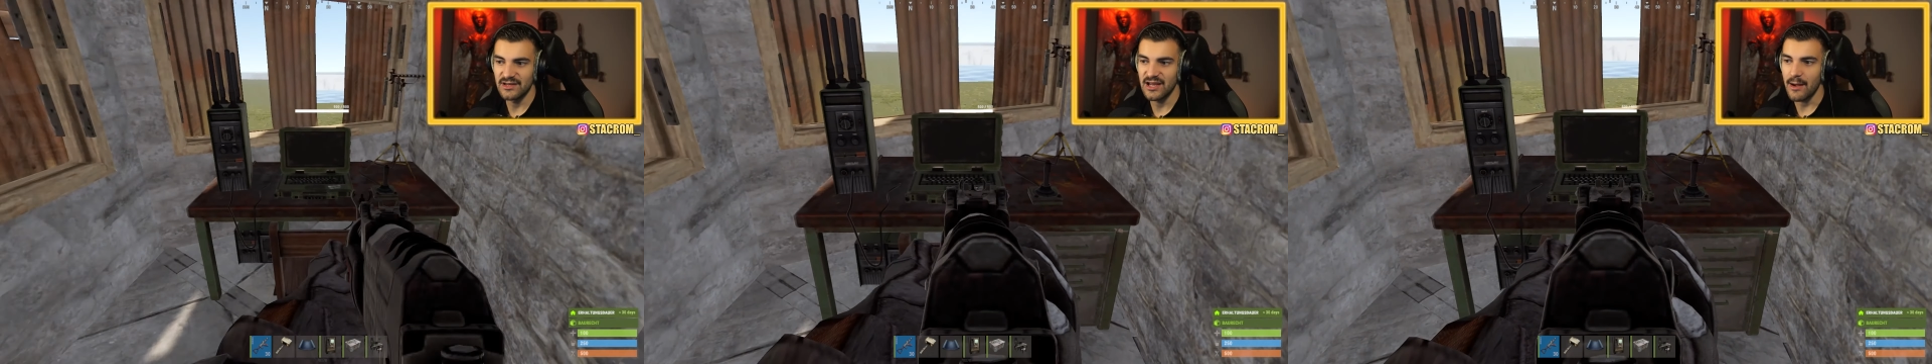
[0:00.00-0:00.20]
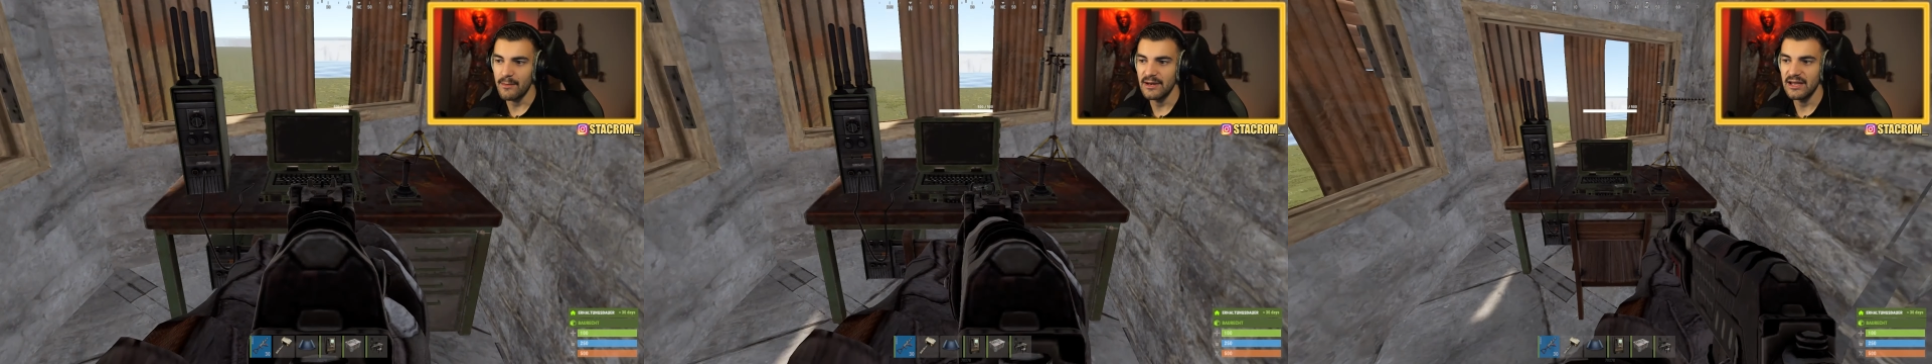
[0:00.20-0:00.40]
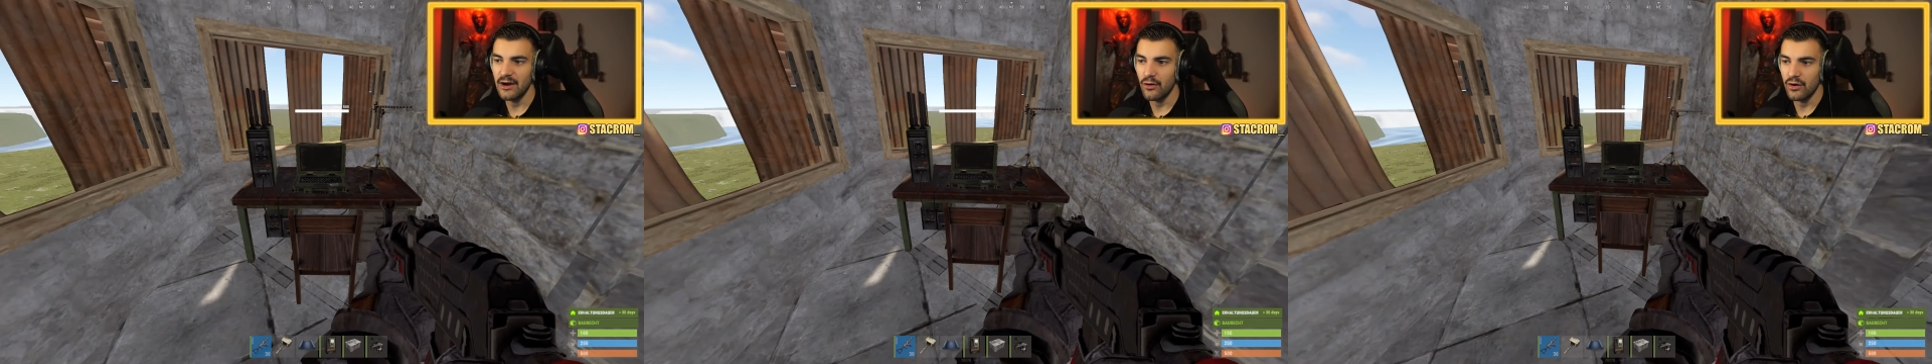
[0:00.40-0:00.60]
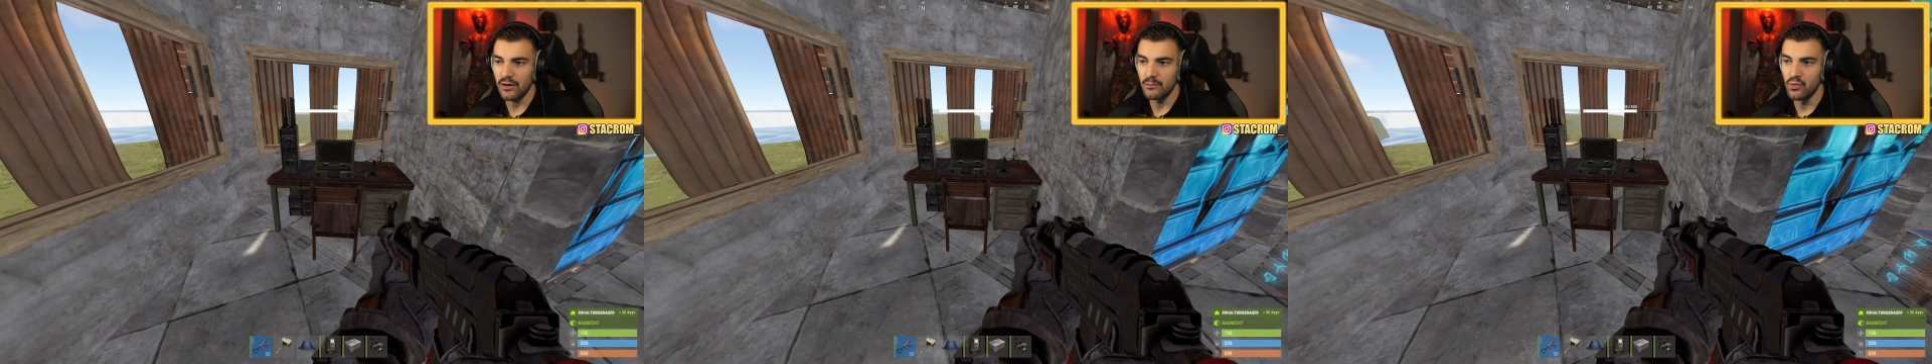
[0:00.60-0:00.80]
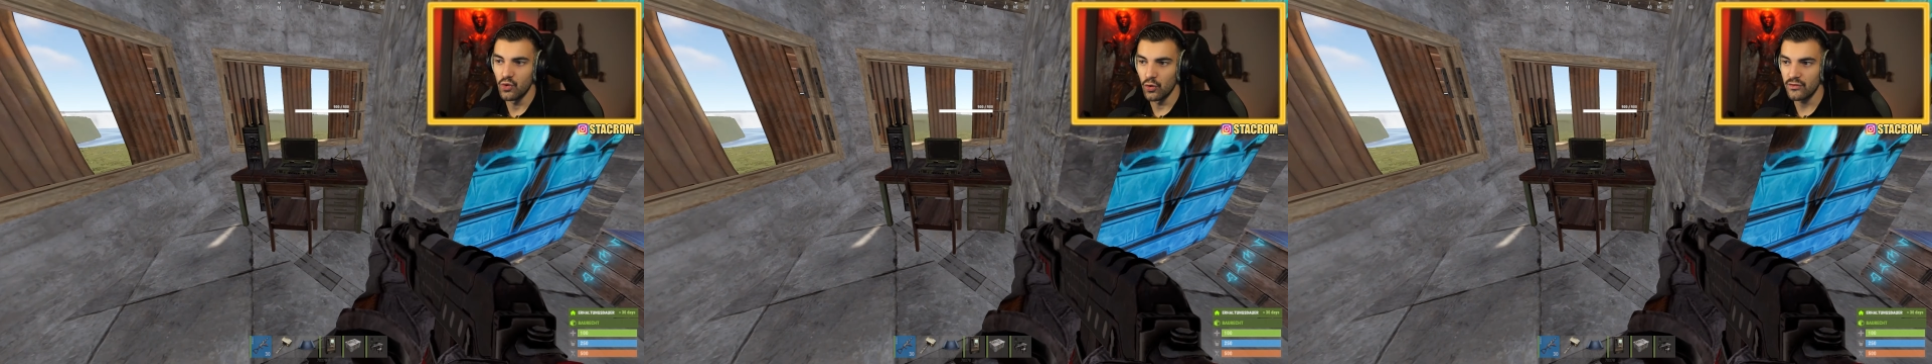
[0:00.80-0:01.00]
kann man die auch
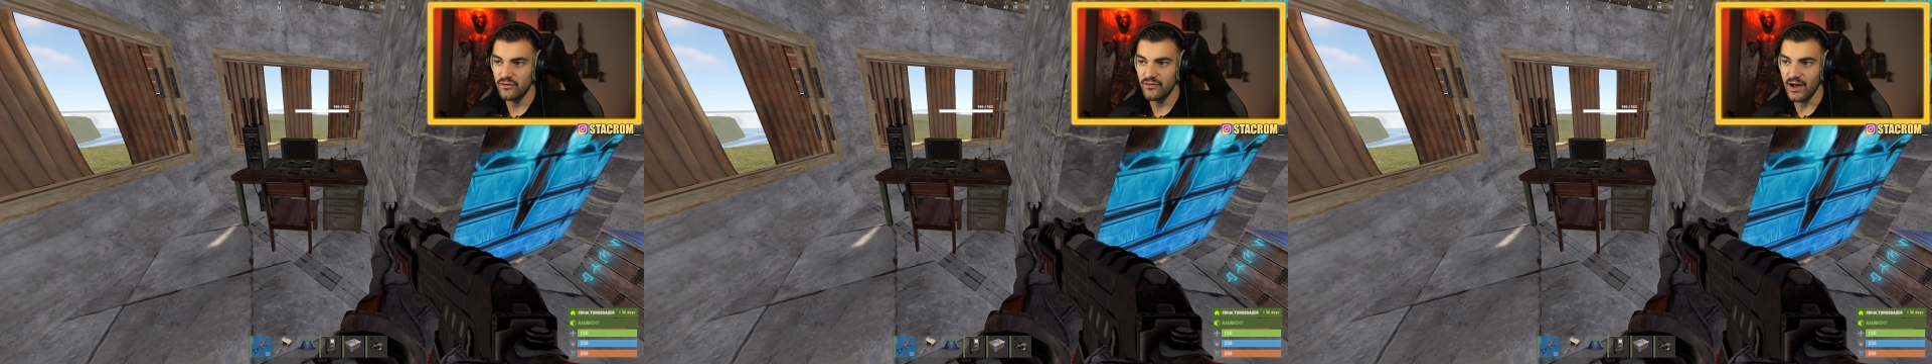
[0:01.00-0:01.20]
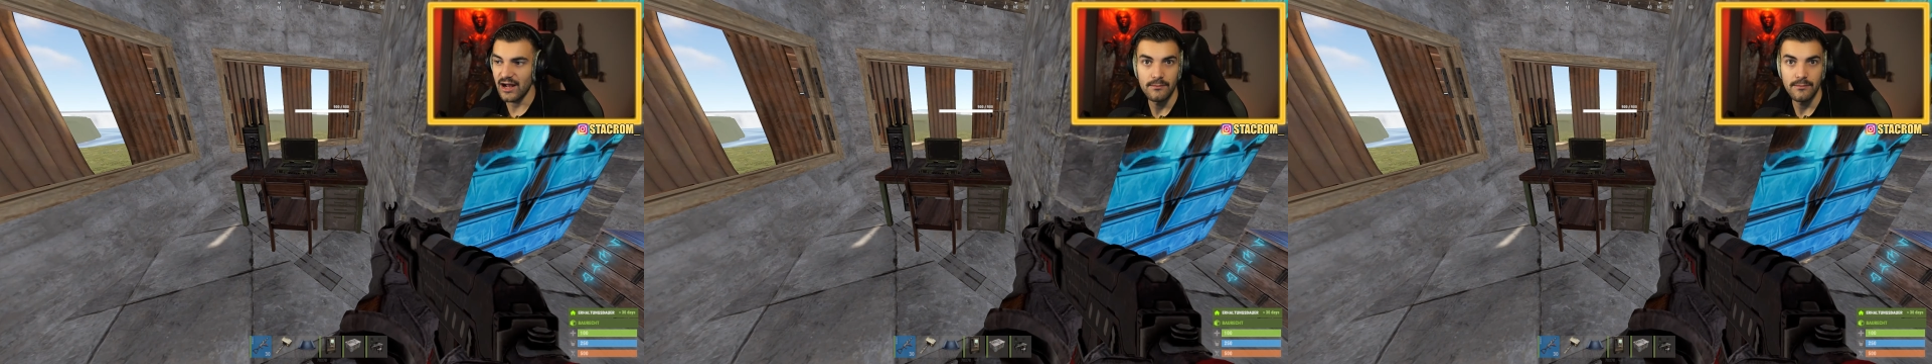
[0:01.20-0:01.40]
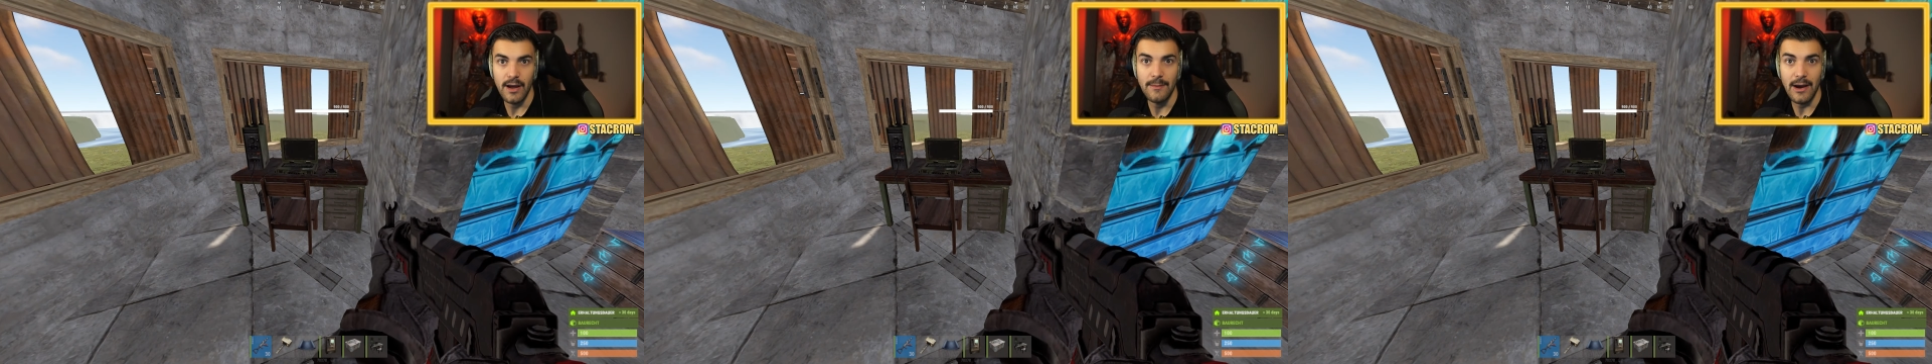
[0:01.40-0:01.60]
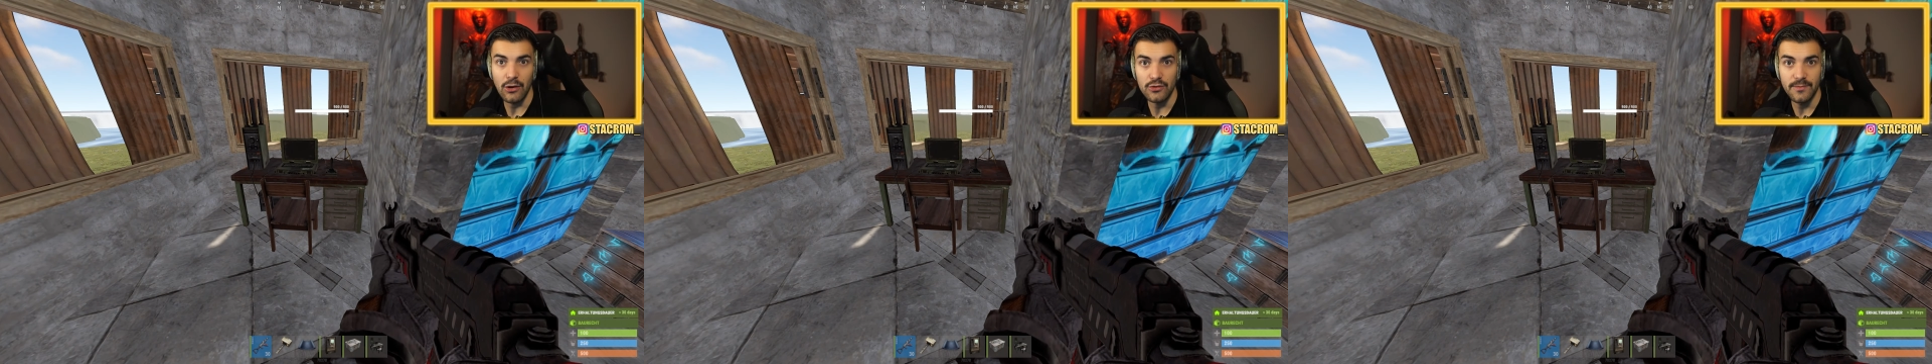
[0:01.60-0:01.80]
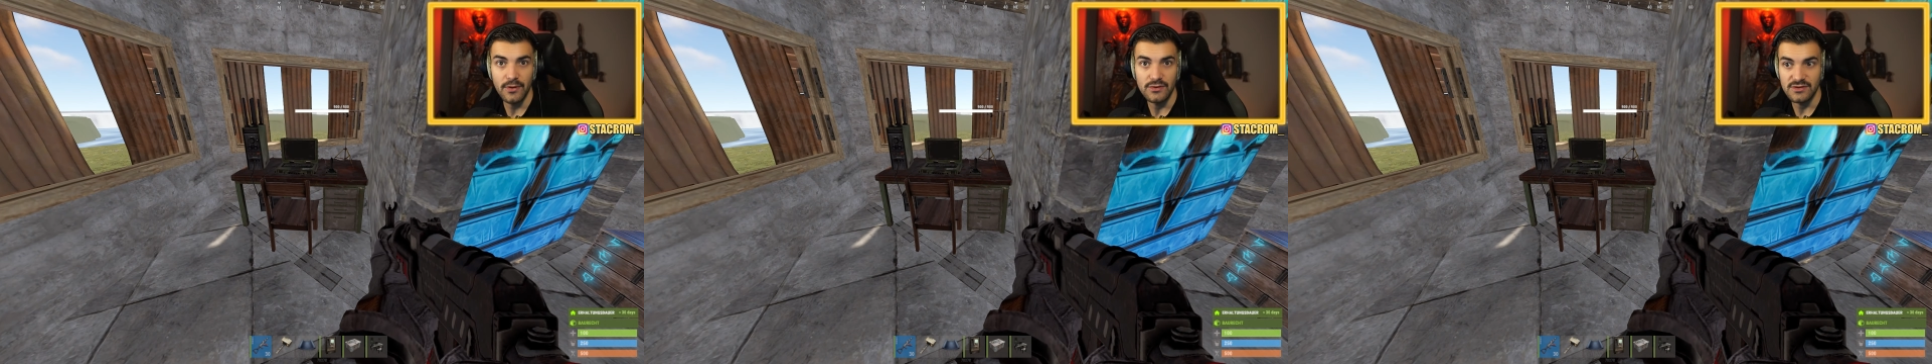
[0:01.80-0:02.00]
im Notfall beim
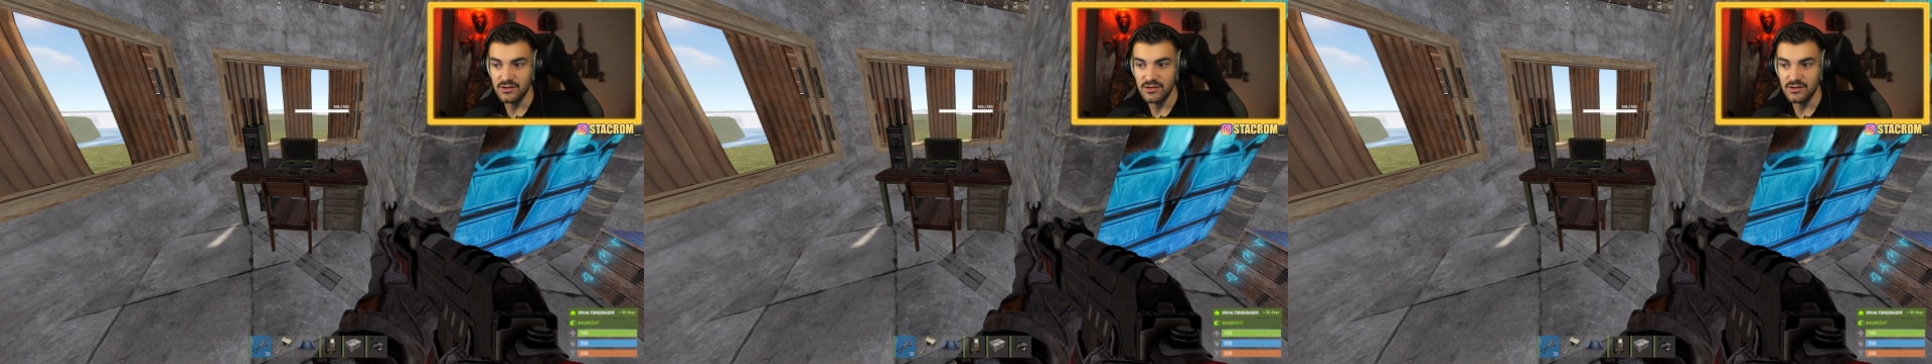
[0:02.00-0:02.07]
Outpost